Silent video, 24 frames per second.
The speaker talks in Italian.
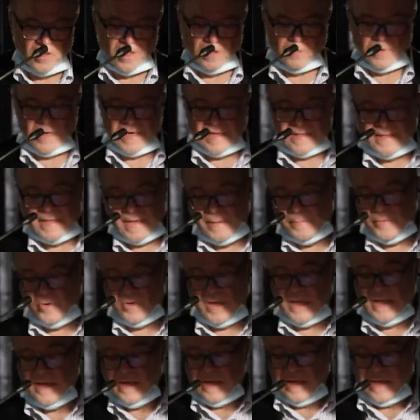di quella tela
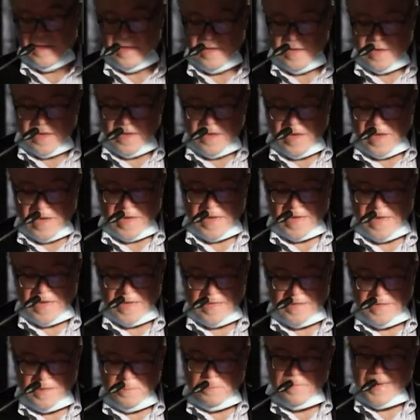morì
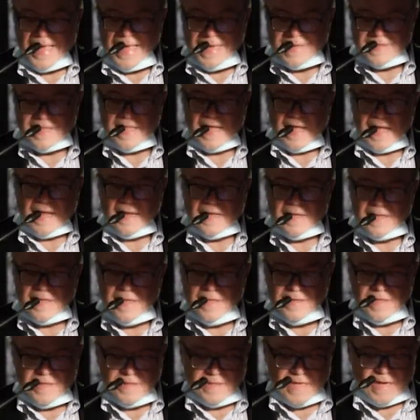eh, di peste
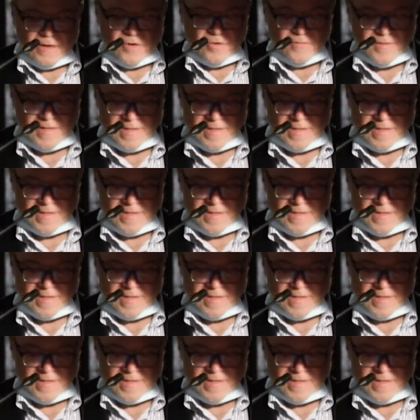anche Tiziano